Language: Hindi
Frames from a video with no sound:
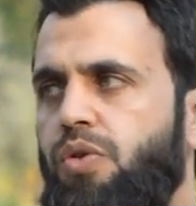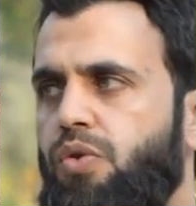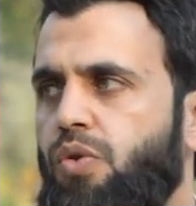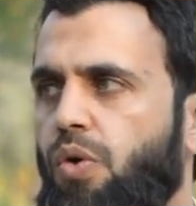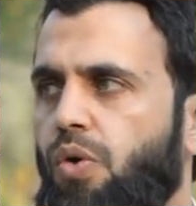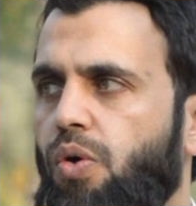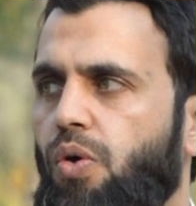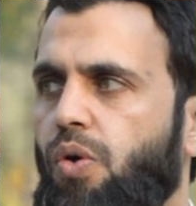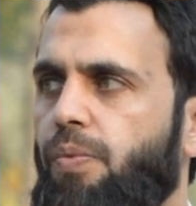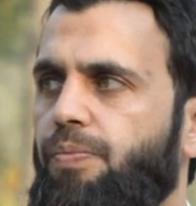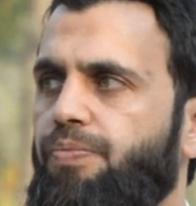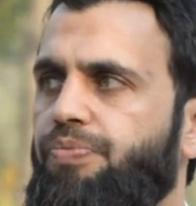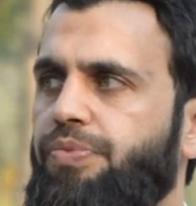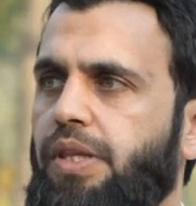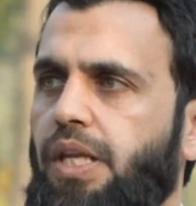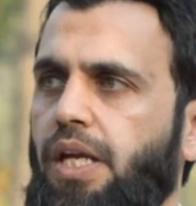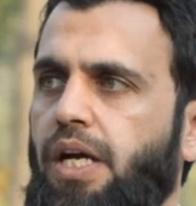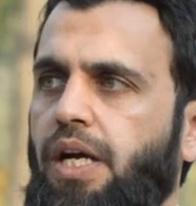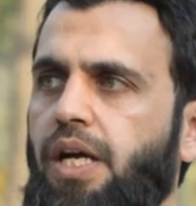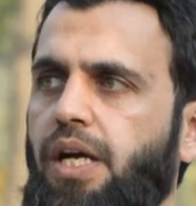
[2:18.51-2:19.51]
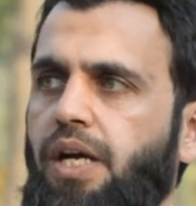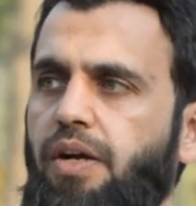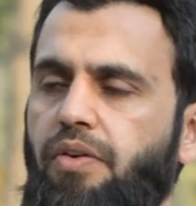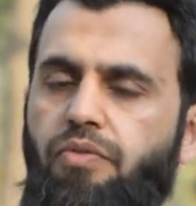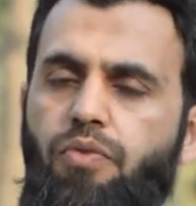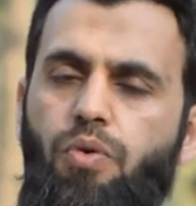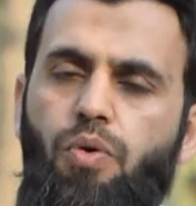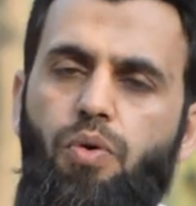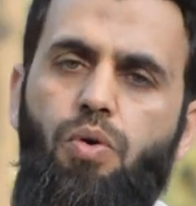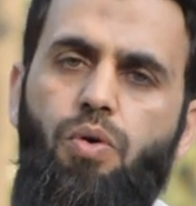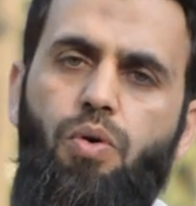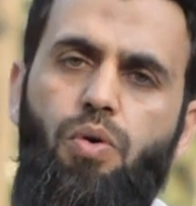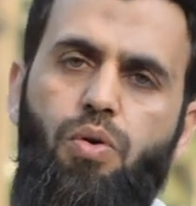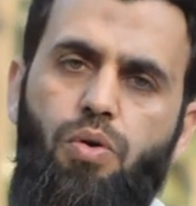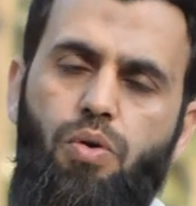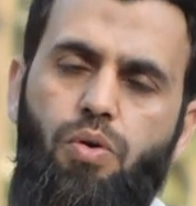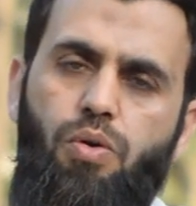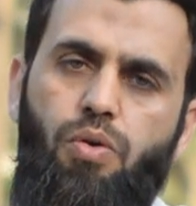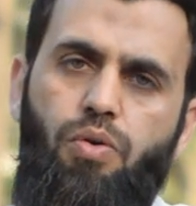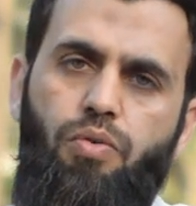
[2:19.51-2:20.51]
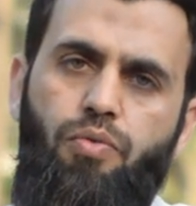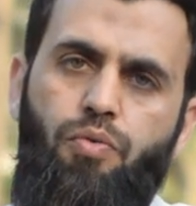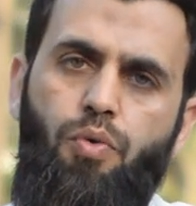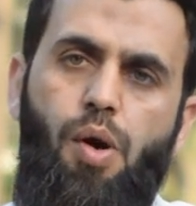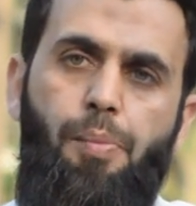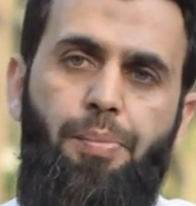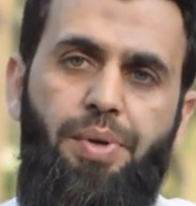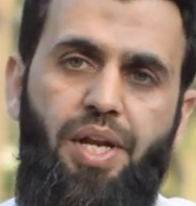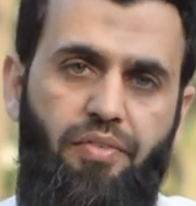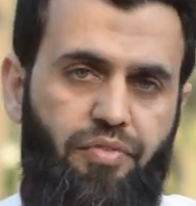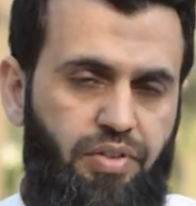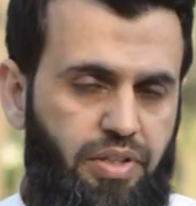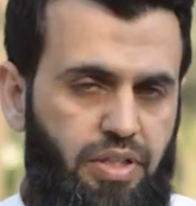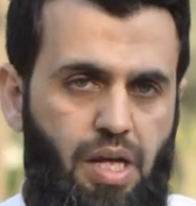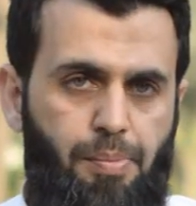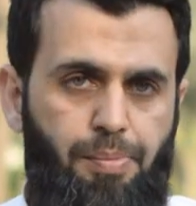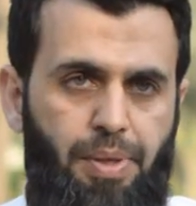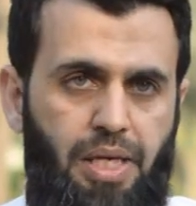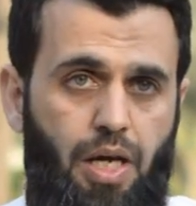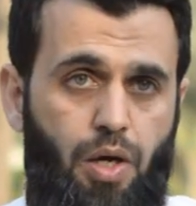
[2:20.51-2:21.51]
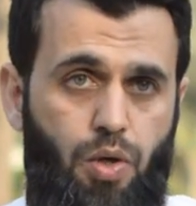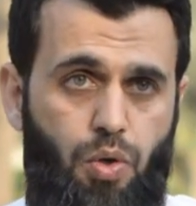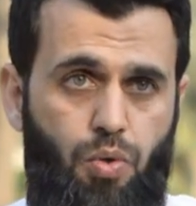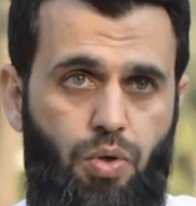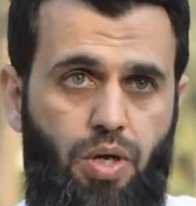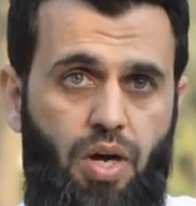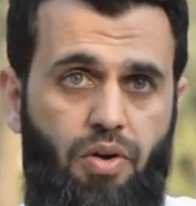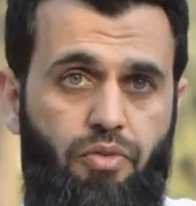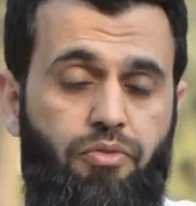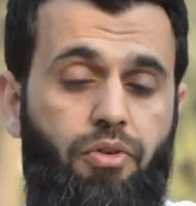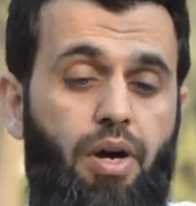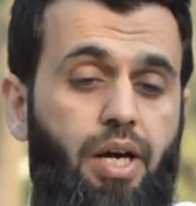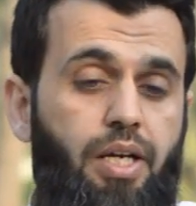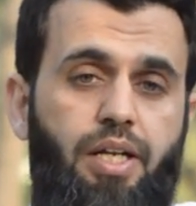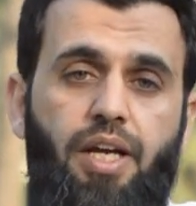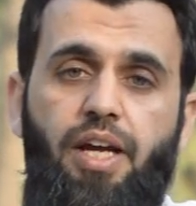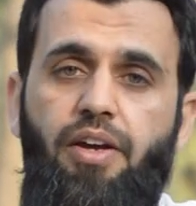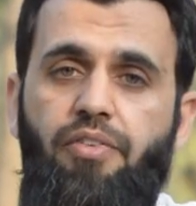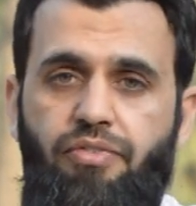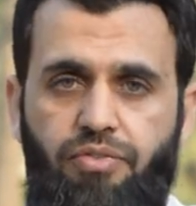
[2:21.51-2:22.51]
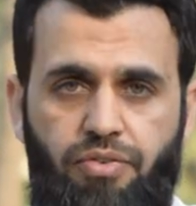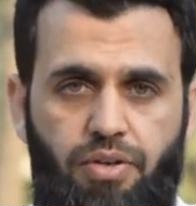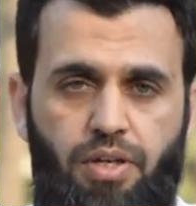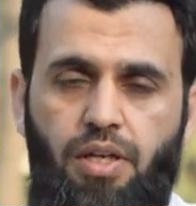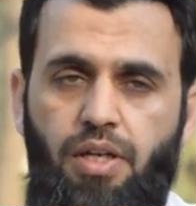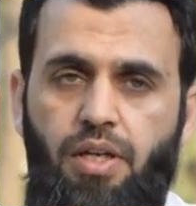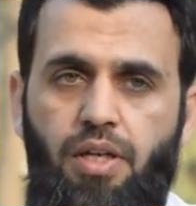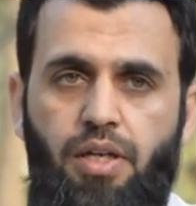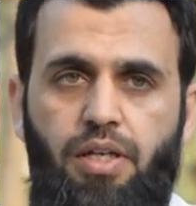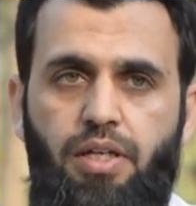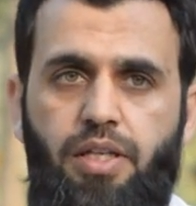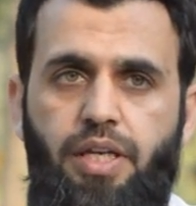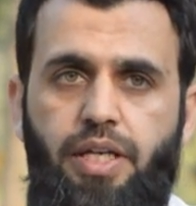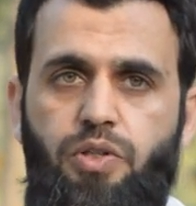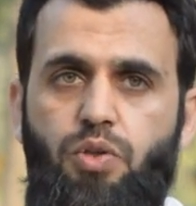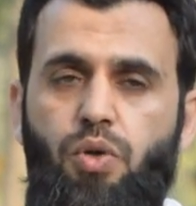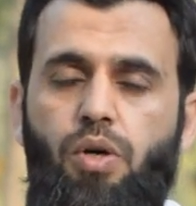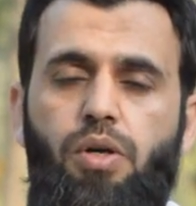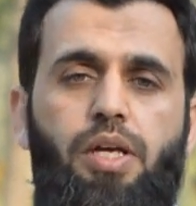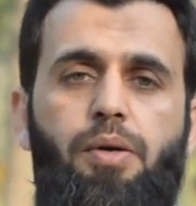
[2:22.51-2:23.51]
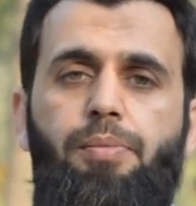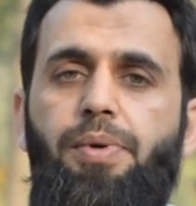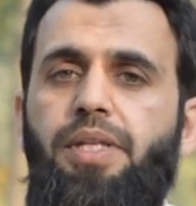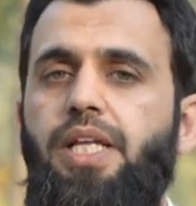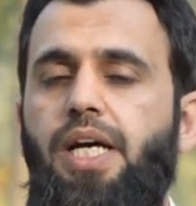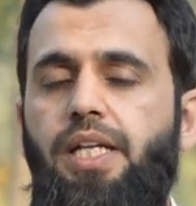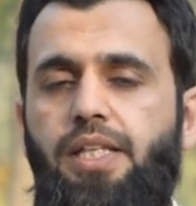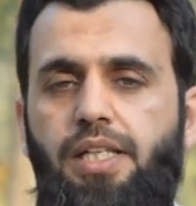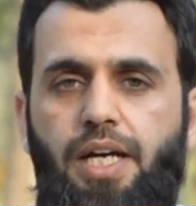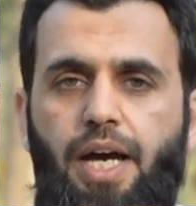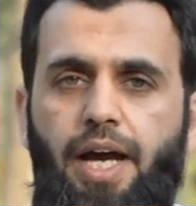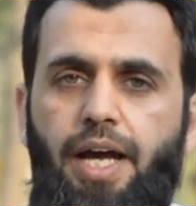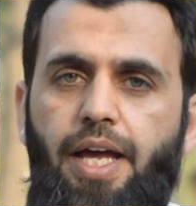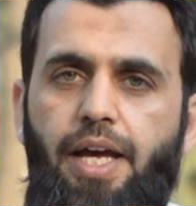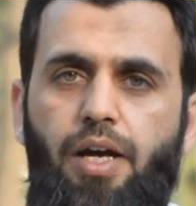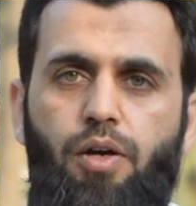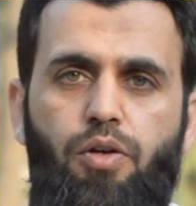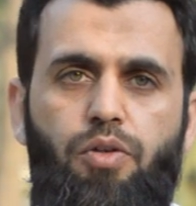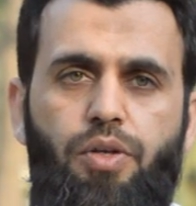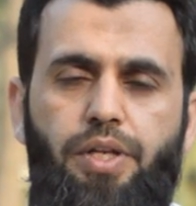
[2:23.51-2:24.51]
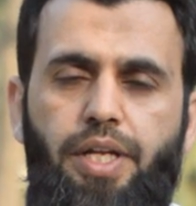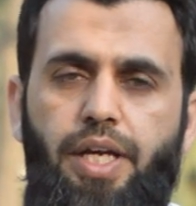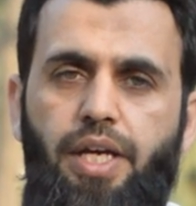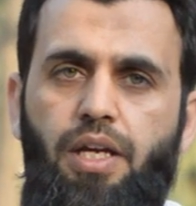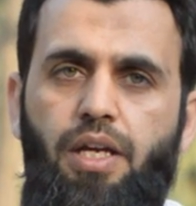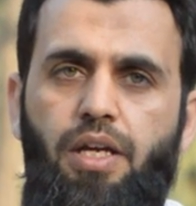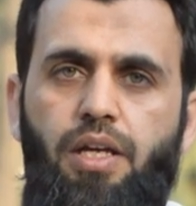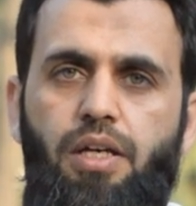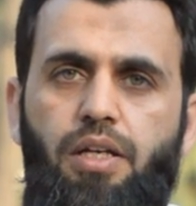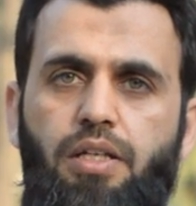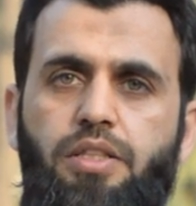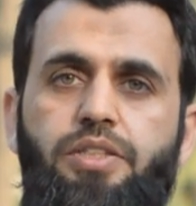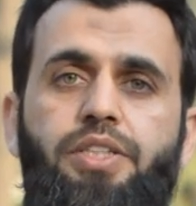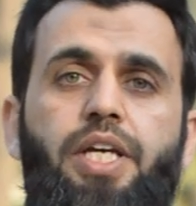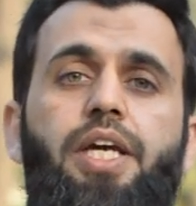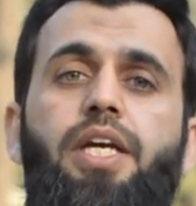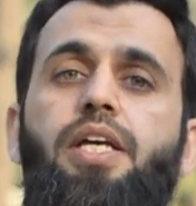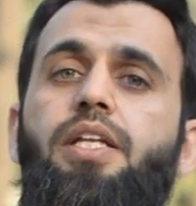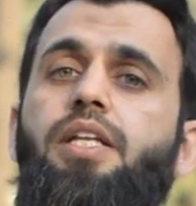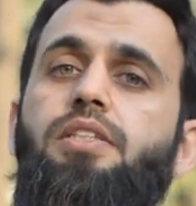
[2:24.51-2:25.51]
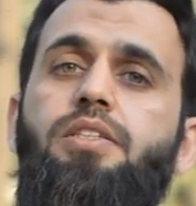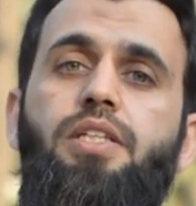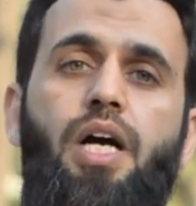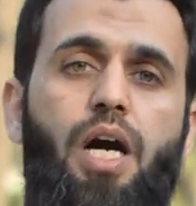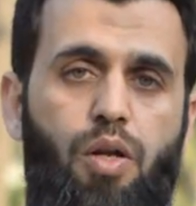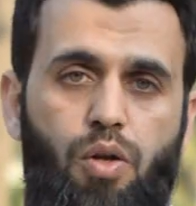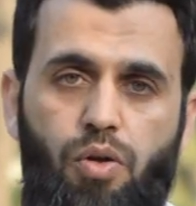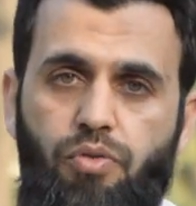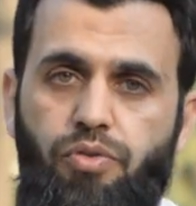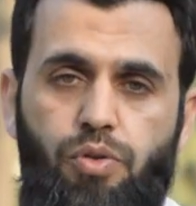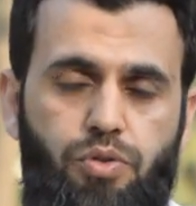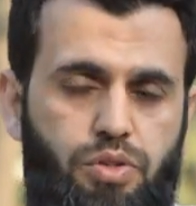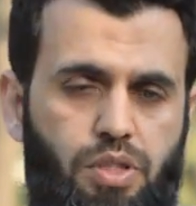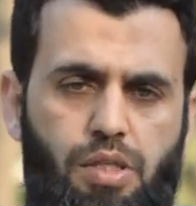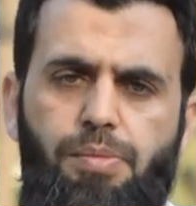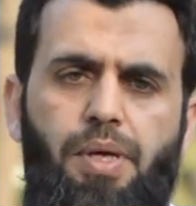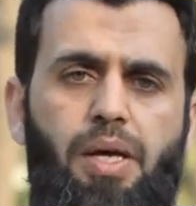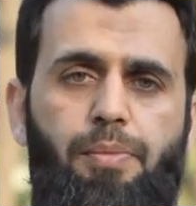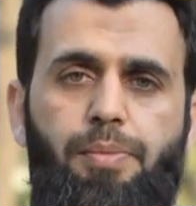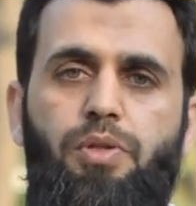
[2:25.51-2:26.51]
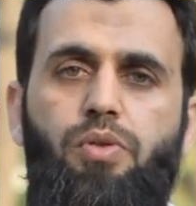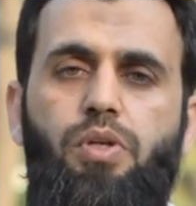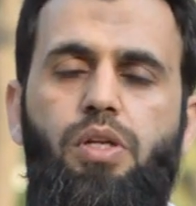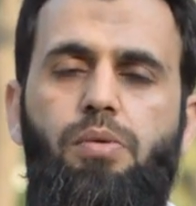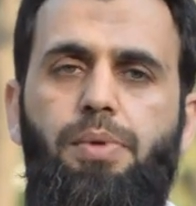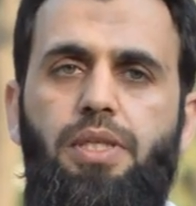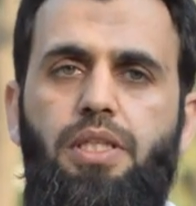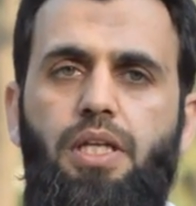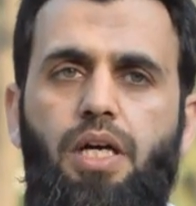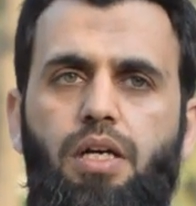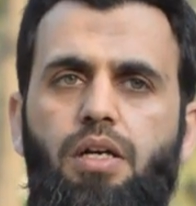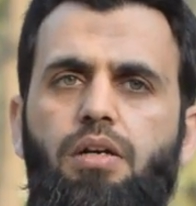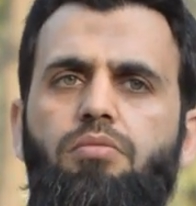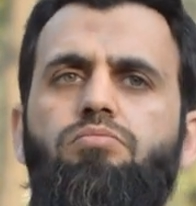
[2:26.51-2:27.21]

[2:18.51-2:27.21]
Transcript: तो वो वो अपना फितना फैला रहा होगा वट इफ़ कि जो ये बंदा दिखाया उन्होंने यही रजाल हो फ्यूचर में हमें तो नहीं पता